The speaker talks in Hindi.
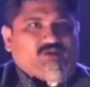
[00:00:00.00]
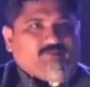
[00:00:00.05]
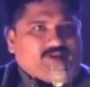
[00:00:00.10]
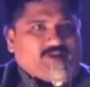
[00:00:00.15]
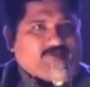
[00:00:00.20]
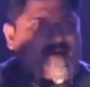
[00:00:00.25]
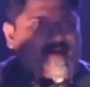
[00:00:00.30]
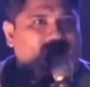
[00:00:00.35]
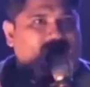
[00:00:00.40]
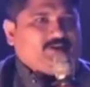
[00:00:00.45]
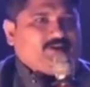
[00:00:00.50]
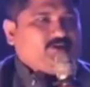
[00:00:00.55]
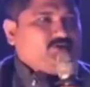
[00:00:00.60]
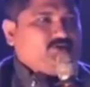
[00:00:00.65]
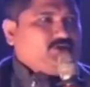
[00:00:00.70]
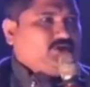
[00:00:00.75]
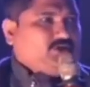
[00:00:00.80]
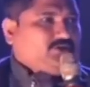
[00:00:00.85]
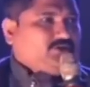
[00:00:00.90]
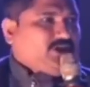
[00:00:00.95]
मेरी बेटी को
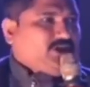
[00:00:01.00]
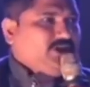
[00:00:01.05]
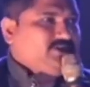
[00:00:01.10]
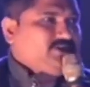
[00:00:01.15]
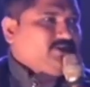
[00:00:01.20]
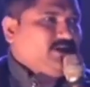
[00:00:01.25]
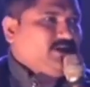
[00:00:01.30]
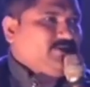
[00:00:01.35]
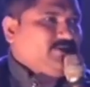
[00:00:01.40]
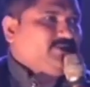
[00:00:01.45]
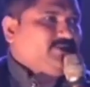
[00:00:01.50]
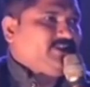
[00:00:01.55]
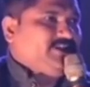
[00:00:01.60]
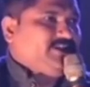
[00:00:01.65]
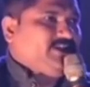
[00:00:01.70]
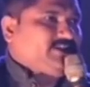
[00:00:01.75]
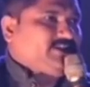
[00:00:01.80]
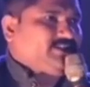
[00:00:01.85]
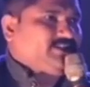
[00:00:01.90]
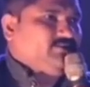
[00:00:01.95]
डॉक्टर ने जवाब दे
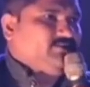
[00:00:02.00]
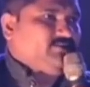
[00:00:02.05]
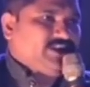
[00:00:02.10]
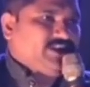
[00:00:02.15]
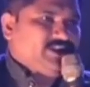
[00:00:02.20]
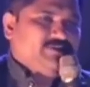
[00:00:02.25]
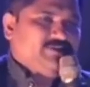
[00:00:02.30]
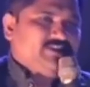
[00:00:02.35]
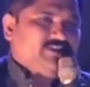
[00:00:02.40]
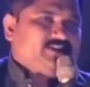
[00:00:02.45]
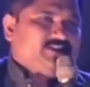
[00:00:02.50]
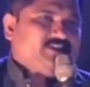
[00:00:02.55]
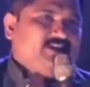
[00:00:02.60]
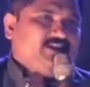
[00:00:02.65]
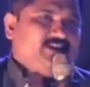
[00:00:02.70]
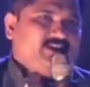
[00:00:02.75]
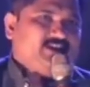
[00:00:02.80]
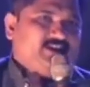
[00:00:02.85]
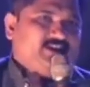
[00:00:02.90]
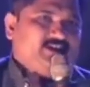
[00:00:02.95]
दिया था वो नहीं बचेगी
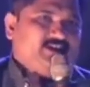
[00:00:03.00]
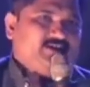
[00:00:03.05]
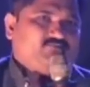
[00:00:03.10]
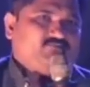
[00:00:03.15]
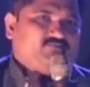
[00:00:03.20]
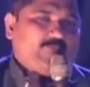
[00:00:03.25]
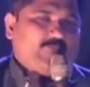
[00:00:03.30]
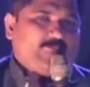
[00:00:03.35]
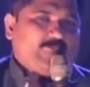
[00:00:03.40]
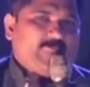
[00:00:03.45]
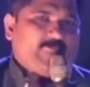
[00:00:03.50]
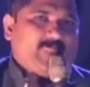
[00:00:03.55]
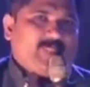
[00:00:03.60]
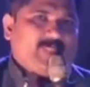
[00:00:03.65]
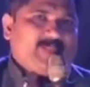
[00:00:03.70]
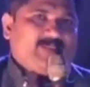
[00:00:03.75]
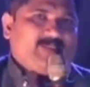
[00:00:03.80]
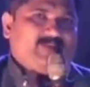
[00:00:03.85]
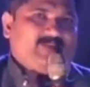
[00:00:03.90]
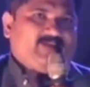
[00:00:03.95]
करके
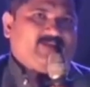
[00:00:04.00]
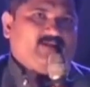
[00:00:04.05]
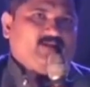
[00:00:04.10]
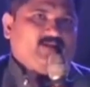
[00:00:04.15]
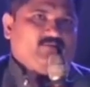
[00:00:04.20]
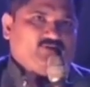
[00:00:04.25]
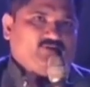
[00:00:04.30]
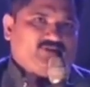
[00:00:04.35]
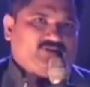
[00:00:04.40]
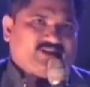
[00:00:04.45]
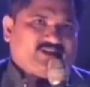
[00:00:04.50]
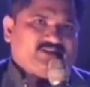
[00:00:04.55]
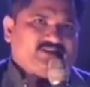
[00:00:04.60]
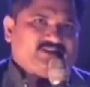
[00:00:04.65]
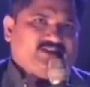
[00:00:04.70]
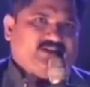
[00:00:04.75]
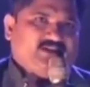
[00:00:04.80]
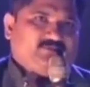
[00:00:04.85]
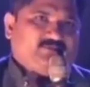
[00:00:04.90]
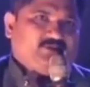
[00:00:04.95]
मुझे
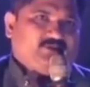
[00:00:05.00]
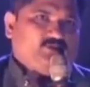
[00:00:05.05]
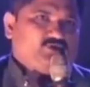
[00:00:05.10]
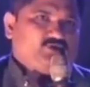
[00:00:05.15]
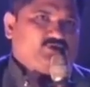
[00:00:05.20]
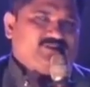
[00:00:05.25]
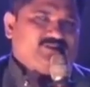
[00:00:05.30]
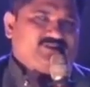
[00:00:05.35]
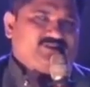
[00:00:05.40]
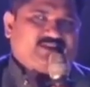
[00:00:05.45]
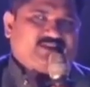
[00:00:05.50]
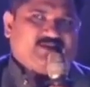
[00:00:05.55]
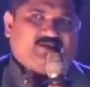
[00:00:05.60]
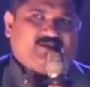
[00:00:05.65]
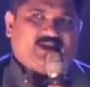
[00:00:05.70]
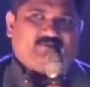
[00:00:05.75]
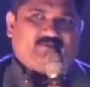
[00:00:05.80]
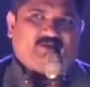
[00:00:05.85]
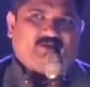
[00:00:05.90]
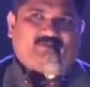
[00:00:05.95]
किसी ने प्रभु यीशु मसीह के
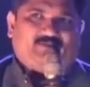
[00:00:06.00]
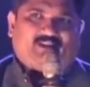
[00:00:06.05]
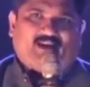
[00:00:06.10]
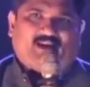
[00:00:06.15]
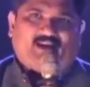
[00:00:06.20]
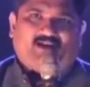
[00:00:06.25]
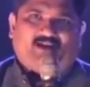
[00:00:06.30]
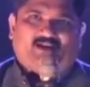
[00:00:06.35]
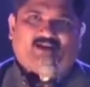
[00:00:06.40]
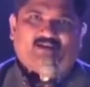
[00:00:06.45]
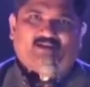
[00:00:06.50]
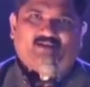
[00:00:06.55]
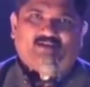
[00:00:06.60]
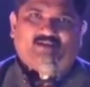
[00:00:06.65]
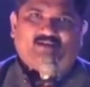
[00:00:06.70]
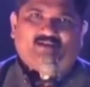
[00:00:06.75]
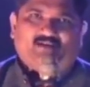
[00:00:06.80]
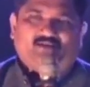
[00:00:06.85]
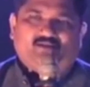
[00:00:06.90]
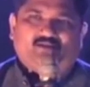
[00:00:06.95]
बारे में बताया
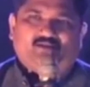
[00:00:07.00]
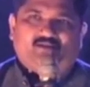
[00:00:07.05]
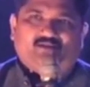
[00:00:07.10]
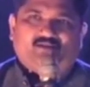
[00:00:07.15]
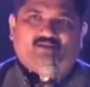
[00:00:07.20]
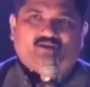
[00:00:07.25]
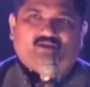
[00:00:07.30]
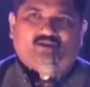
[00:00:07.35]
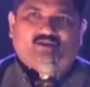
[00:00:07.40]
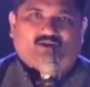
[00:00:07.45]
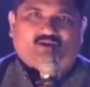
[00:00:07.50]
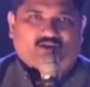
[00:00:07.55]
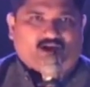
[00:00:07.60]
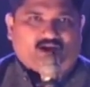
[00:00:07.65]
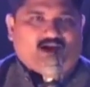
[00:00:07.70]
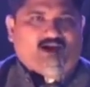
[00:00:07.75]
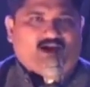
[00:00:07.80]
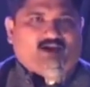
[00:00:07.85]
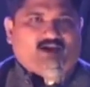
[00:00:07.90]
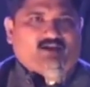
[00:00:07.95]
और
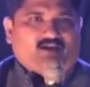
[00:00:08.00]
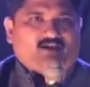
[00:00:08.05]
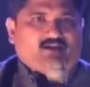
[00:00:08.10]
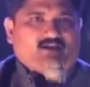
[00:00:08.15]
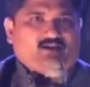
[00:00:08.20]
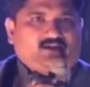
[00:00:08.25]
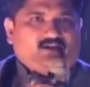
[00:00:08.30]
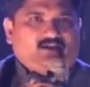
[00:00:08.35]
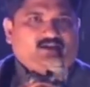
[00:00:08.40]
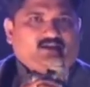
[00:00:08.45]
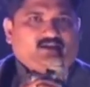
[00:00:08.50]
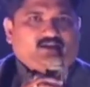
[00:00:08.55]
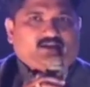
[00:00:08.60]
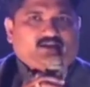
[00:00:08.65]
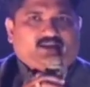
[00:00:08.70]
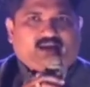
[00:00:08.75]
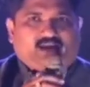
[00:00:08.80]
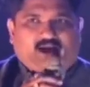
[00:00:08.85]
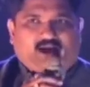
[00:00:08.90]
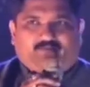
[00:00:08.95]
कहा
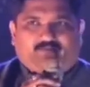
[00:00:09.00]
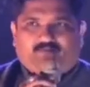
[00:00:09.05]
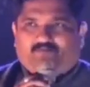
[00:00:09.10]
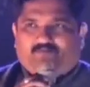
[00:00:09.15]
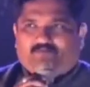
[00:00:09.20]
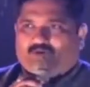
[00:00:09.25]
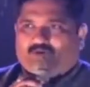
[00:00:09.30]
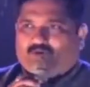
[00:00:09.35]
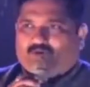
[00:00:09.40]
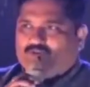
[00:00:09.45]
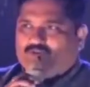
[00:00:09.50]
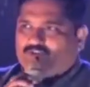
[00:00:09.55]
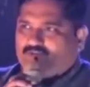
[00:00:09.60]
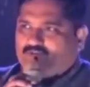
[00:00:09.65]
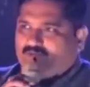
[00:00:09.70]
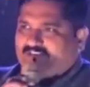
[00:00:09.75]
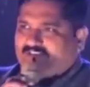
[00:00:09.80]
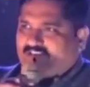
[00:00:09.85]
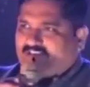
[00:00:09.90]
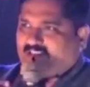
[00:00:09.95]
कि आप प्रभु
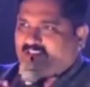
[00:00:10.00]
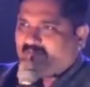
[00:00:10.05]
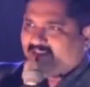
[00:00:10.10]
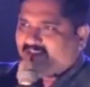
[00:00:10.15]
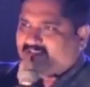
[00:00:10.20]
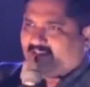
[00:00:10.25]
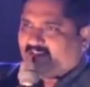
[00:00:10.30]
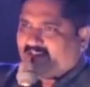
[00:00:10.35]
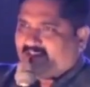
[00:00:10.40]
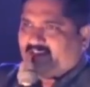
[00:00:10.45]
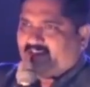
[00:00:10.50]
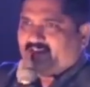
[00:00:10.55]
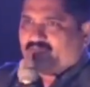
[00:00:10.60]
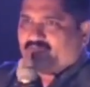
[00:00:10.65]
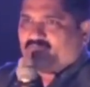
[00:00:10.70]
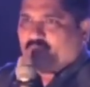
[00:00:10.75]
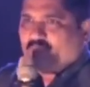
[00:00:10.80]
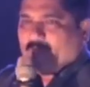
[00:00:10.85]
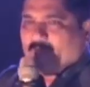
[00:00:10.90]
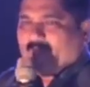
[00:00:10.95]
यीशु मसीह के पास आइए
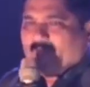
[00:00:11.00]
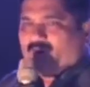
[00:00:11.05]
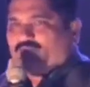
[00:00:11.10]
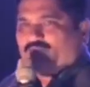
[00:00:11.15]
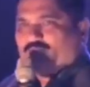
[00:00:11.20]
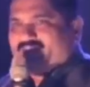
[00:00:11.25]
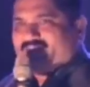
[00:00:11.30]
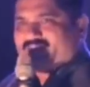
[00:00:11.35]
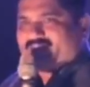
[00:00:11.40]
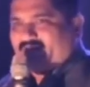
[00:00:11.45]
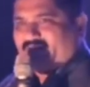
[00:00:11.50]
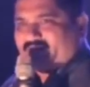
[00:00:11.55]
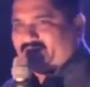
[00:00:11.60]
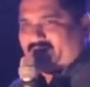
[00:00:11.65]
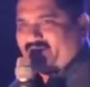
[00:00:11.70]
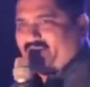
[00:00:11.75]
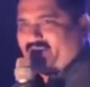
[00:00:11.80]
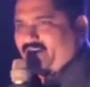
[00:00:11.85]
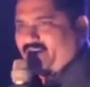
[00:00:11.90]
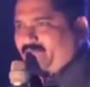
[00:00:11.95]
वो तुम्हें
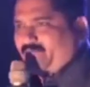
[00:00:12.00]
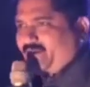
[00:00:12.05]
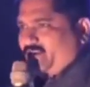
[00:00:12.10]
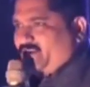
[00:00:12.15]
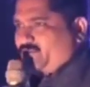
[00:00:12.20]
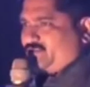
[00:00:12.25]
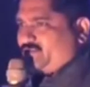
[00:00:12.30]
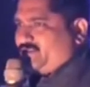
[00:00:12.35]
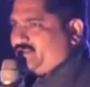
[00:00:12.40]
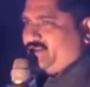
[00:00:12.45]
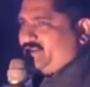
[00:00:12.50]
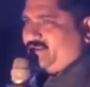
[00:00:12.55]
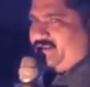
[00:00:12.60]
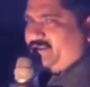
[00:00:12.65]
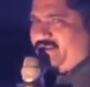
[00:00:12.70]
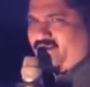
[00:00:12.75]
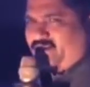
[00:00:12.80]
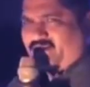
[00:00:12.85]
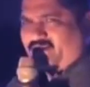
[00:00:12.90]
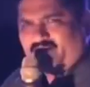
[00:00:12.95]
शांति देगा मैंने उसे
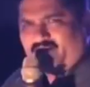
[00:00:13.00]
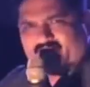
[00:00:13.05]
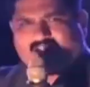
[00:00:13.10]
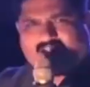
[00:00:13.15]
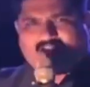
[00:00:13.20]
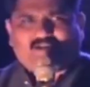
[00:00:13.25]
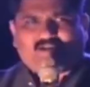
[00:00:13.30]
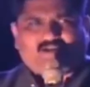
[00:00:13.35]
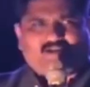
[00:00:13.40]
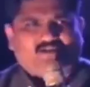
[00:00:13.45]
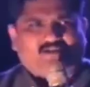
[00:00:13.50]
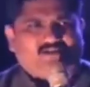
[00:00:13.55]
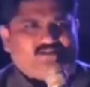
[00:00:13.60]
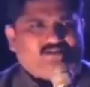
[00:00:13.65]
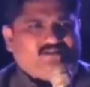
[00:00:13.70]
डांटा